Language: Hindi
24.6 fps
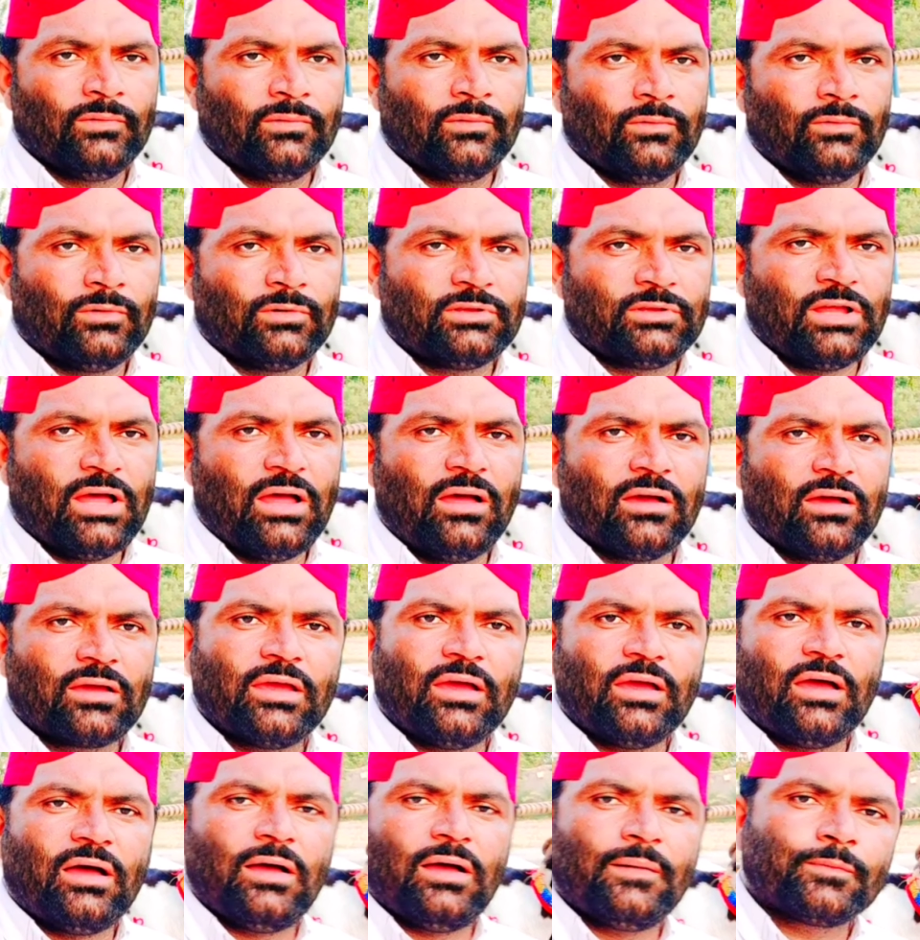और ताकि
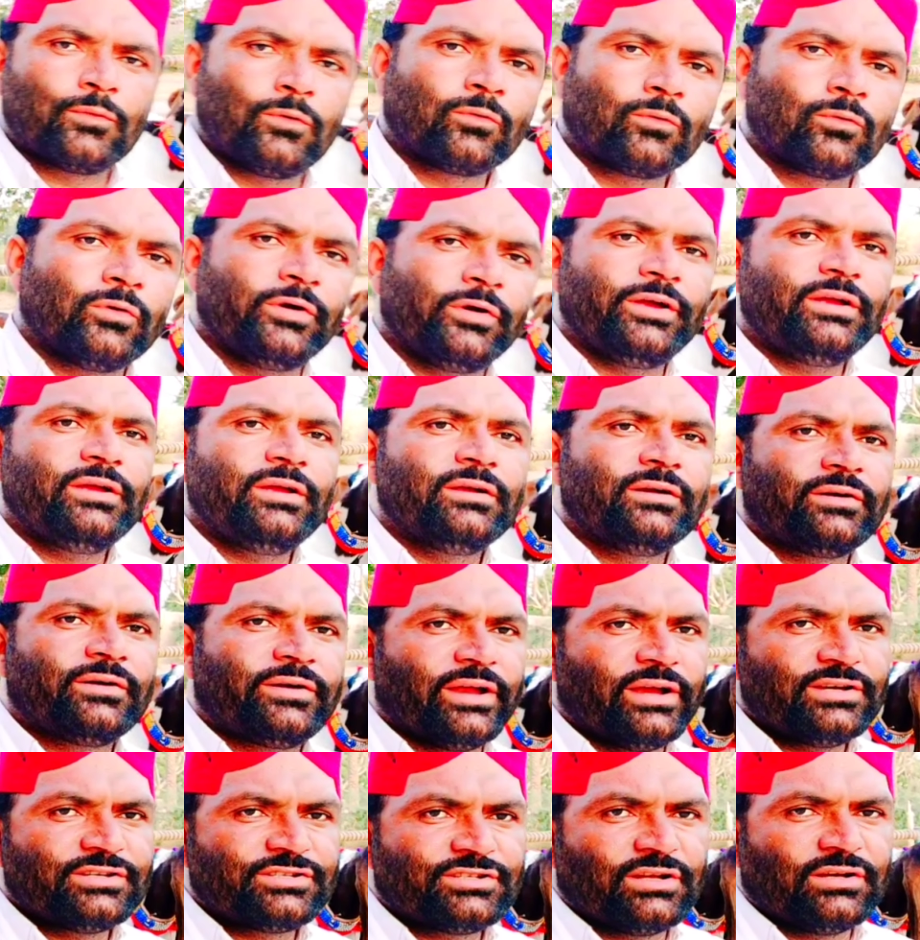आपको कोई
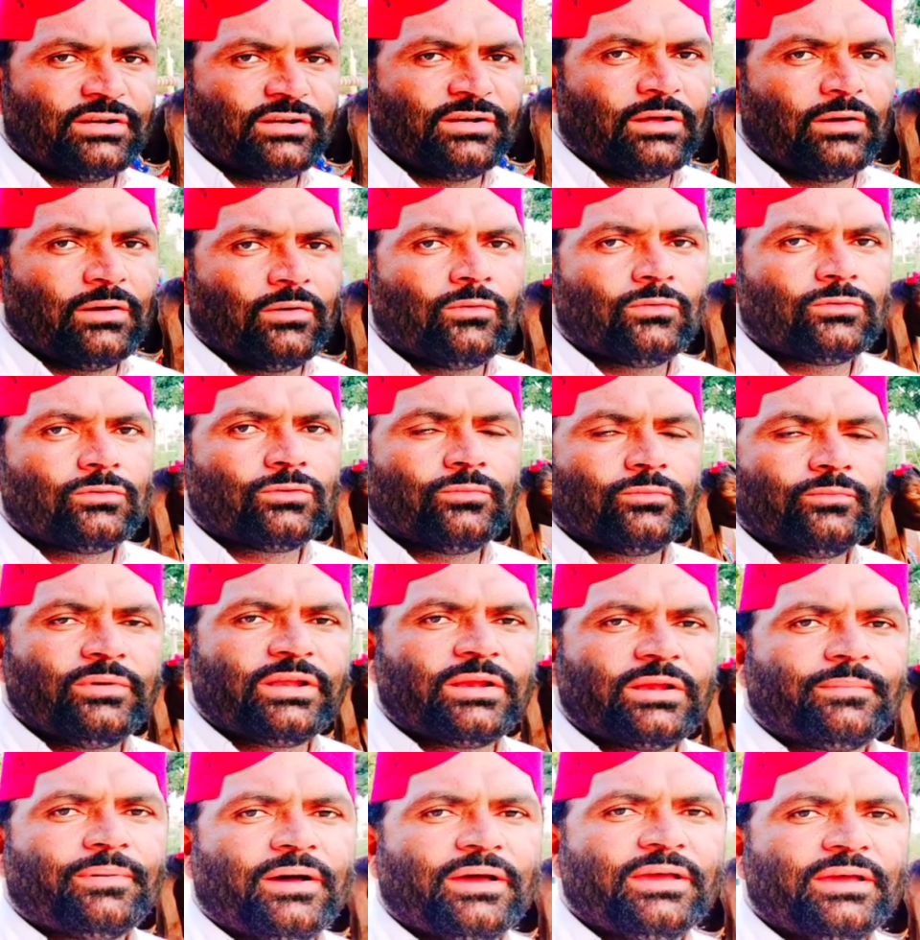टेंशन ना हो तो मेरे
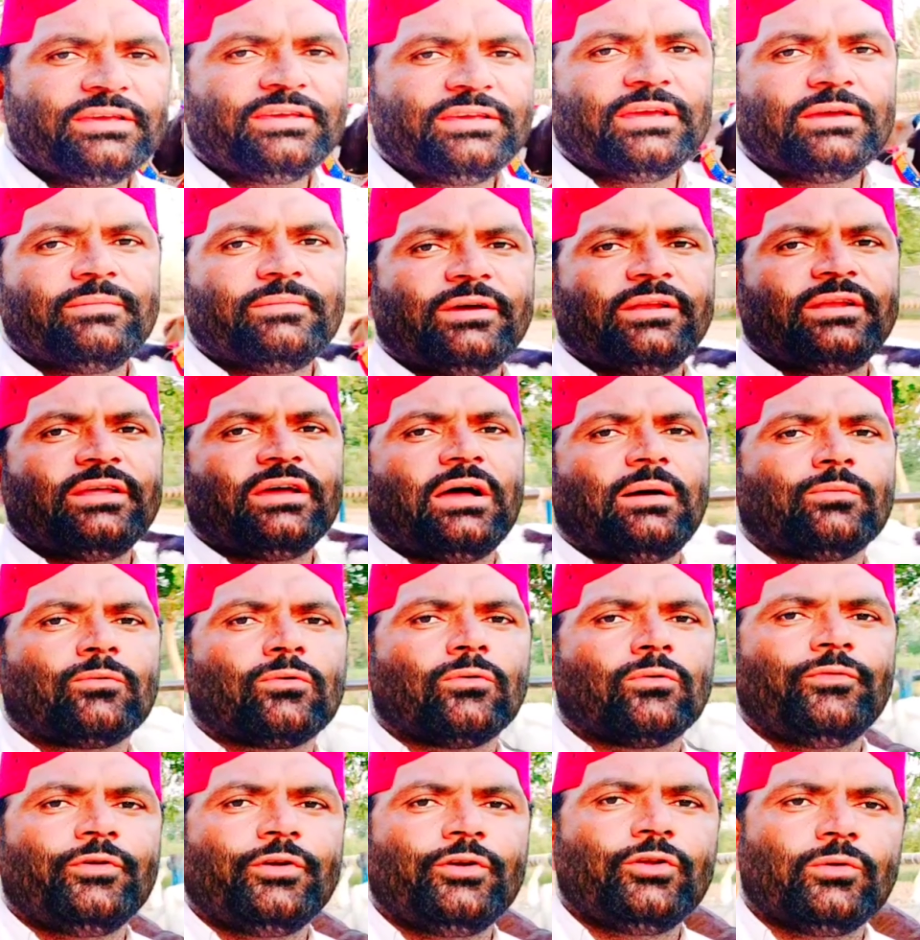भाई ये मैंने आपको
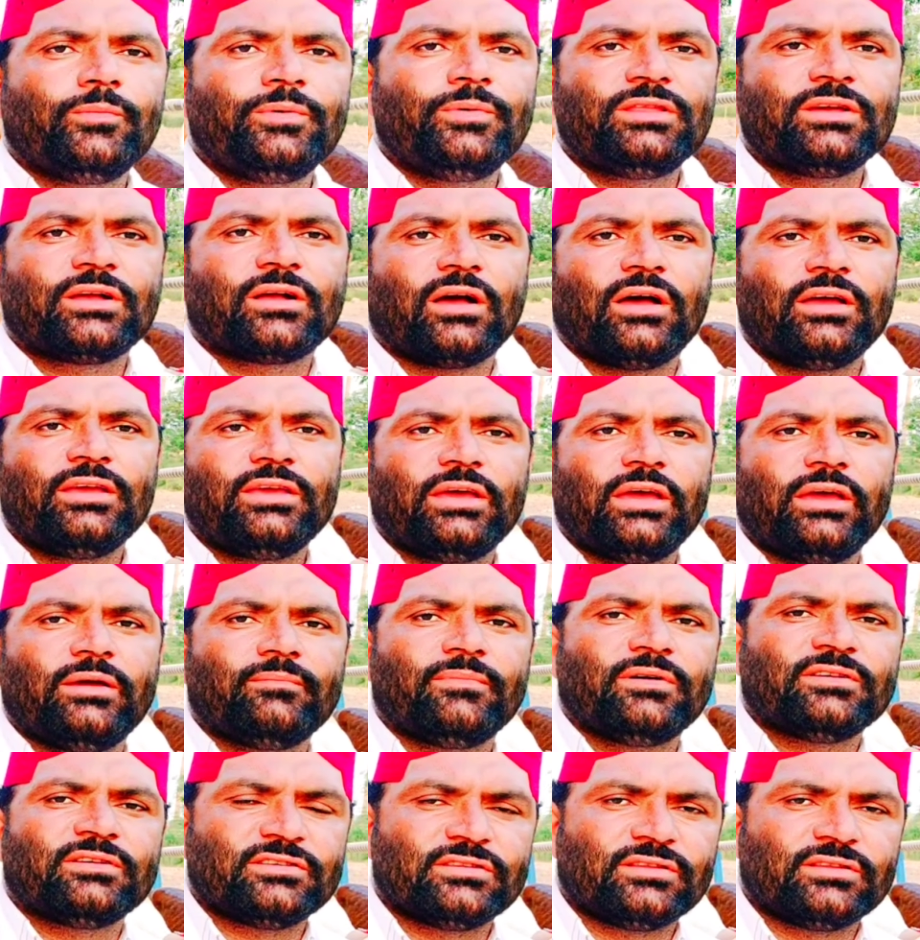वीडियो भी दिखाई है
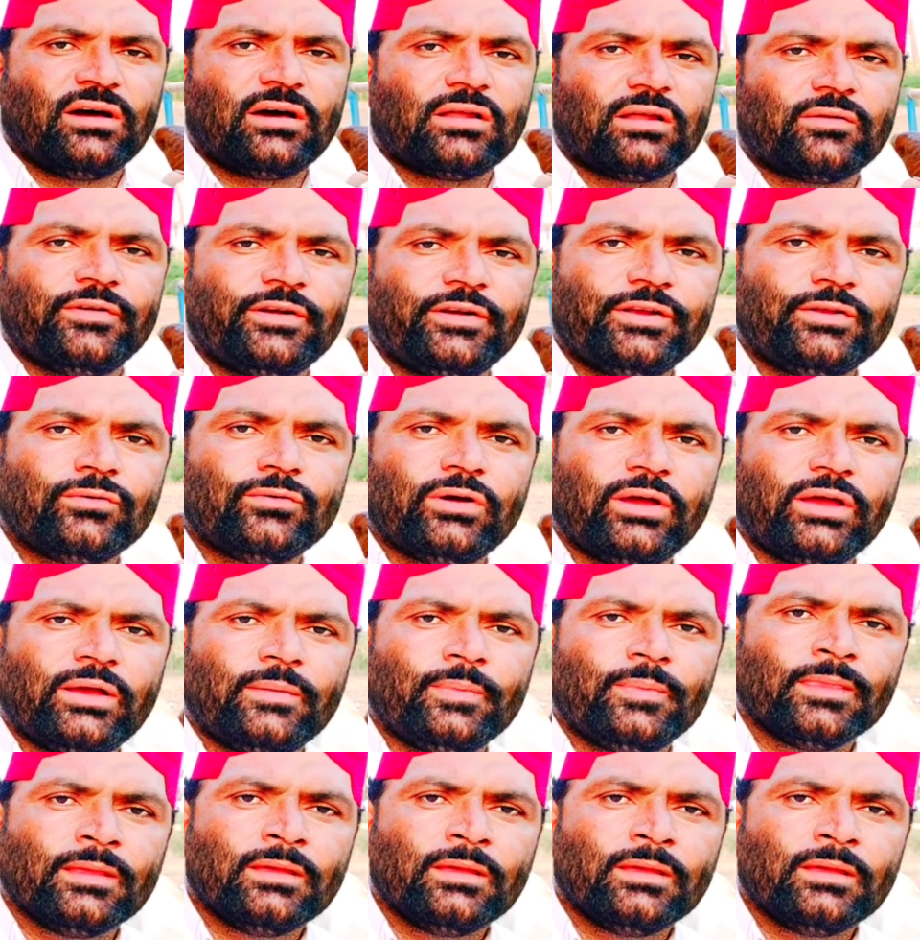मज़ेदार वीडियो है